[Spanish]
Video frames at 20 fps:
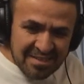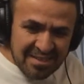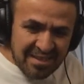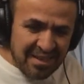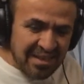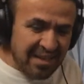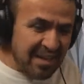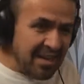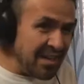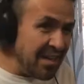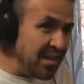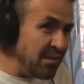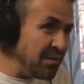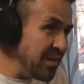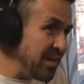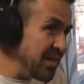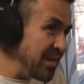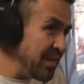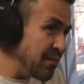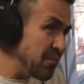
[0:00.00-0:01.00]
Sí, la
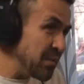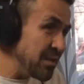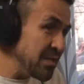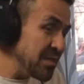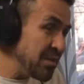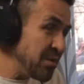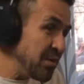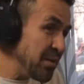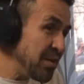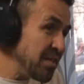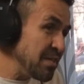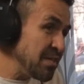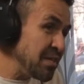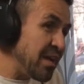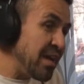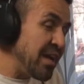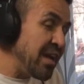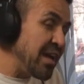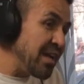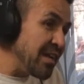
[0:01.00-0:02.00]
única cuestión es
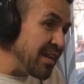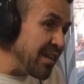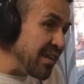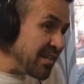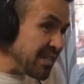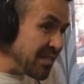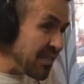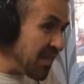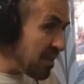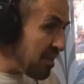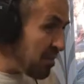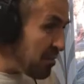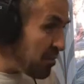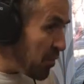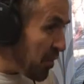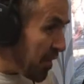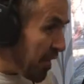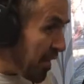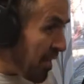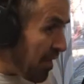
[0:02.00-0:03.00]
que en esta
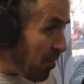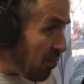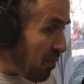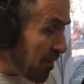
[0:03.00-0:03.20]
temporada,